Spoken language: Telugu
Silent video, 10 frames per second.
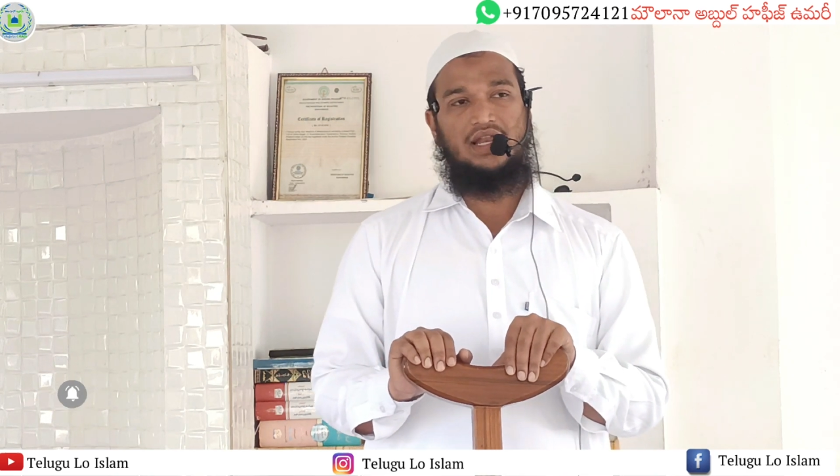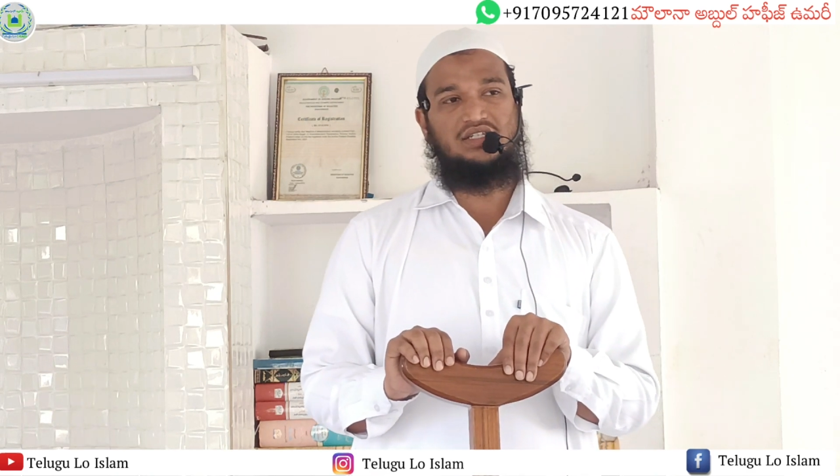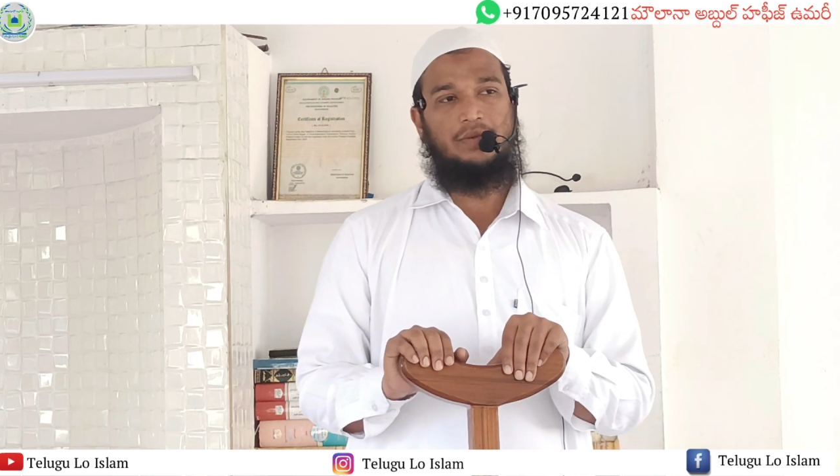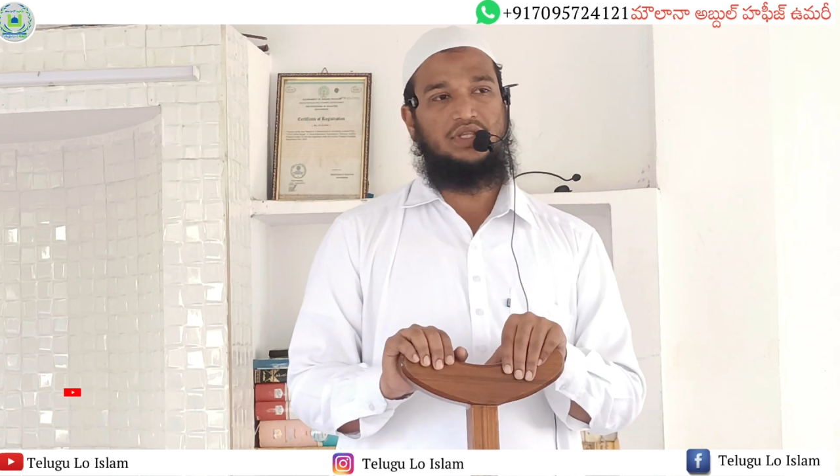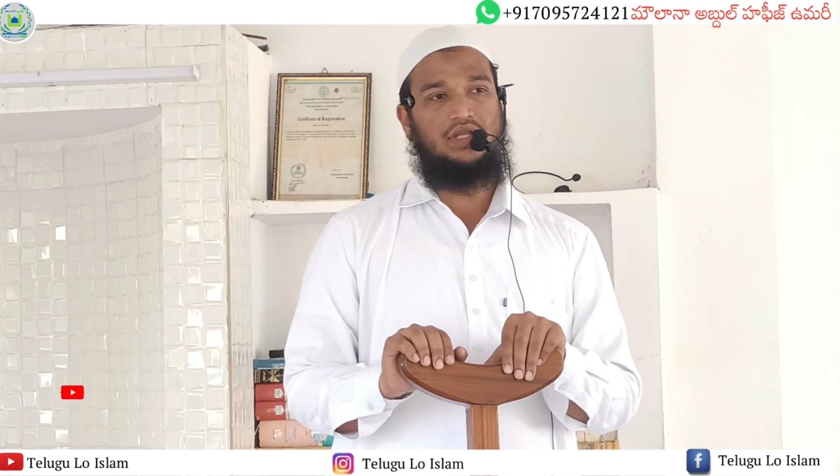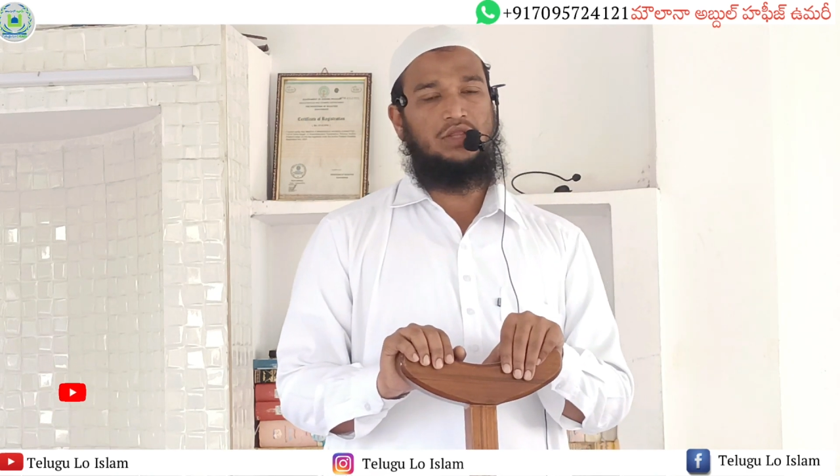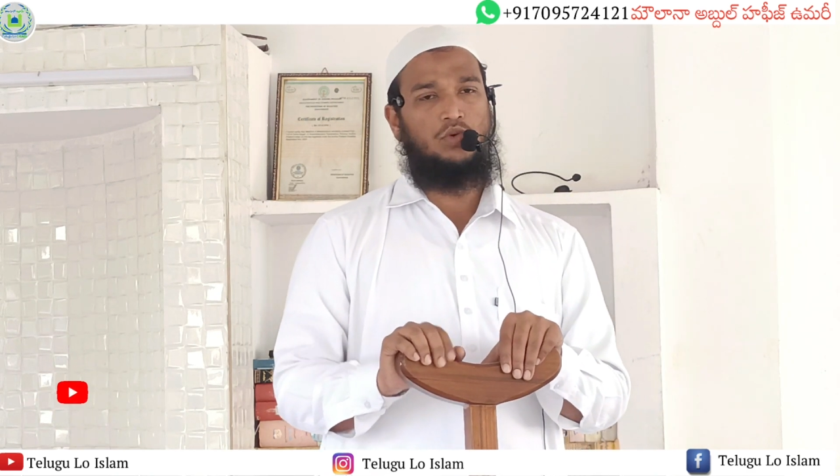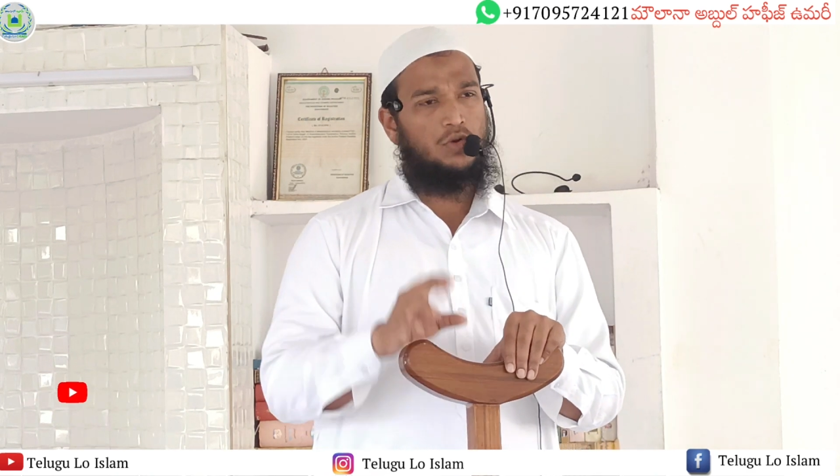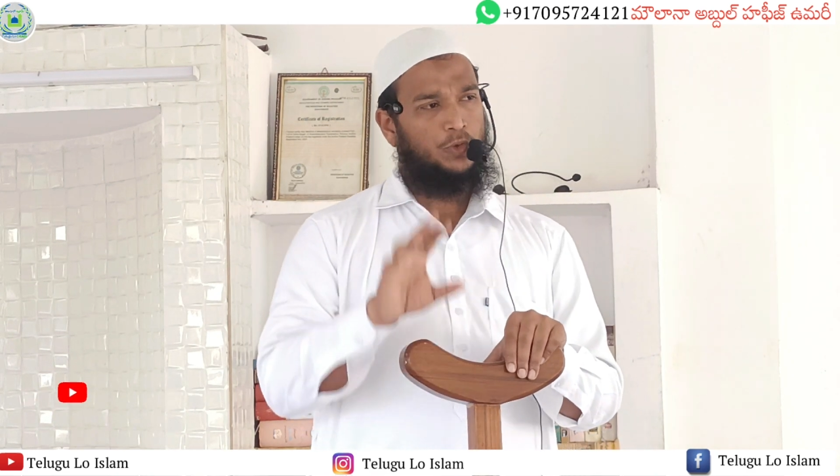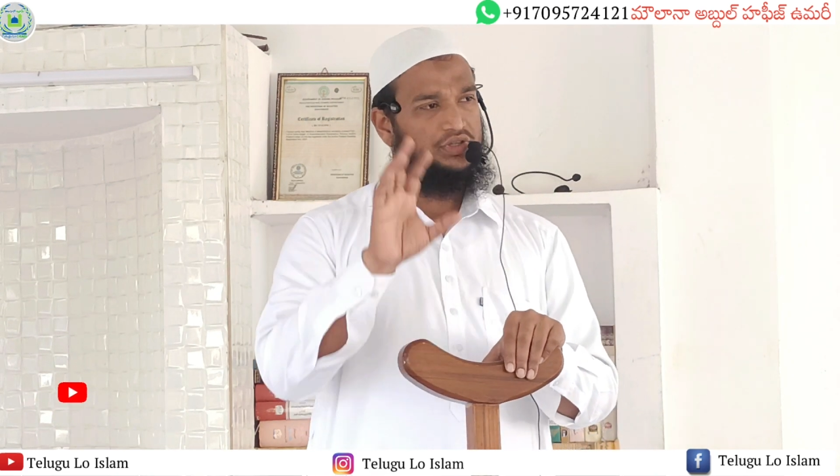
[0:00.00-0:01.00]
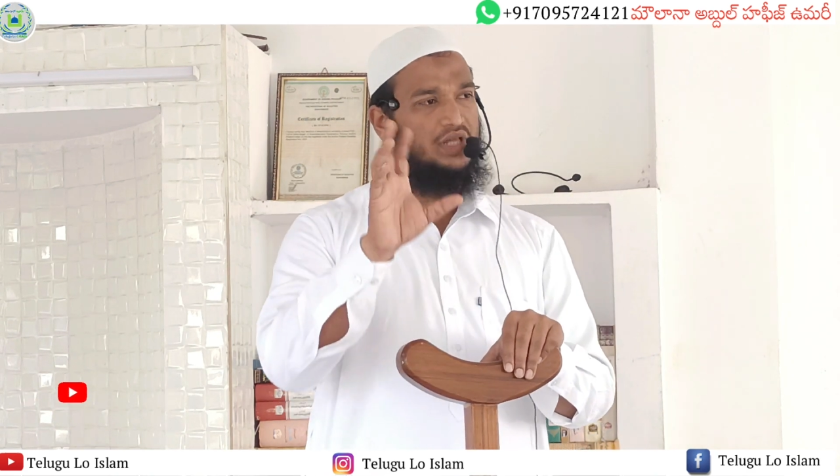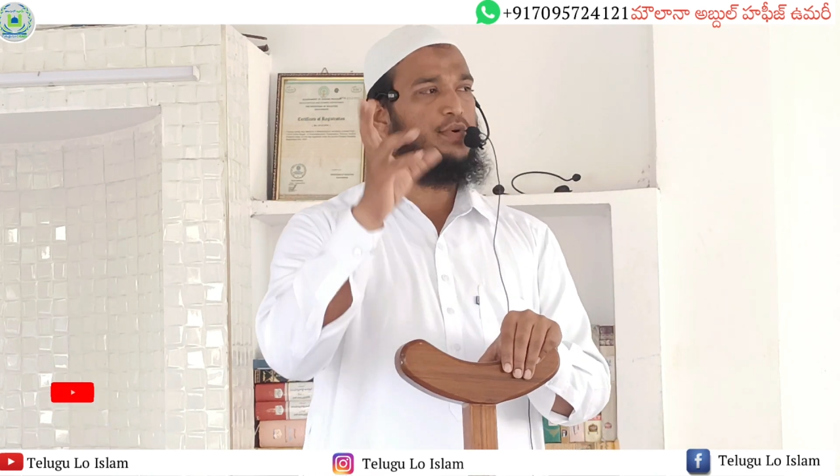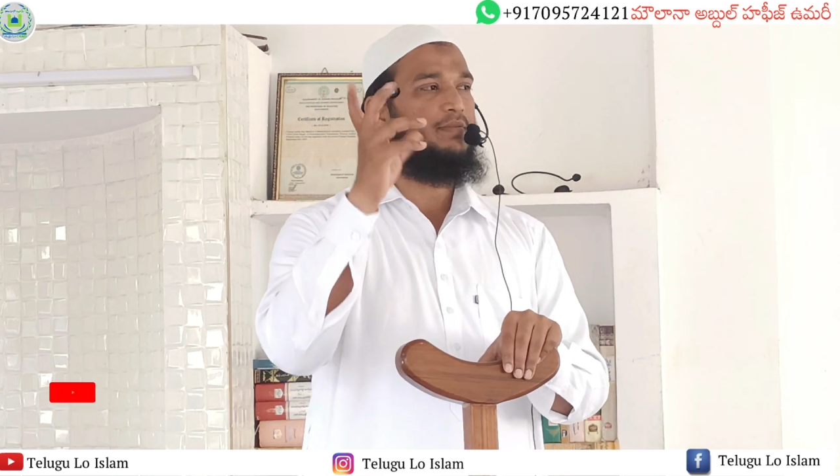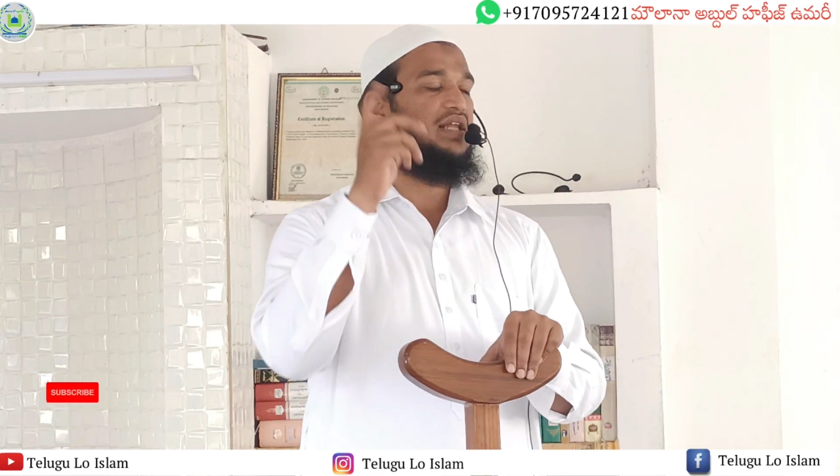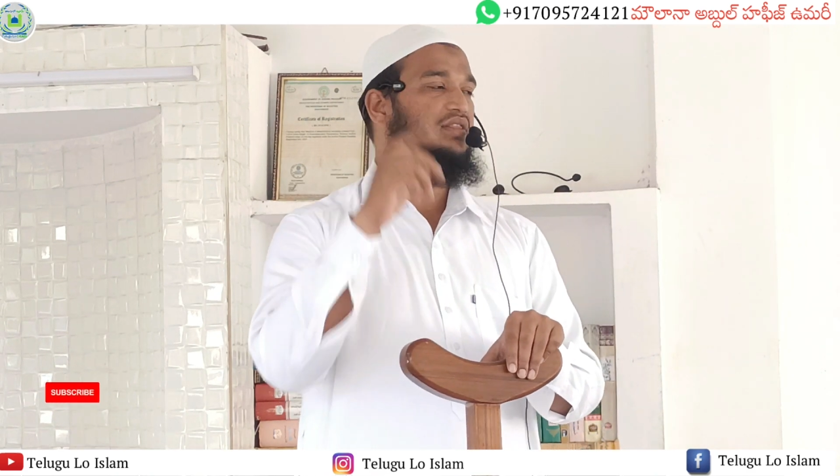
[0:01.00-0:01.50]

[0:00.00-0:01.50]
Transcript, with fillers: అల్లా చెప్పడం జరిగింది ఒక గుర్తింపు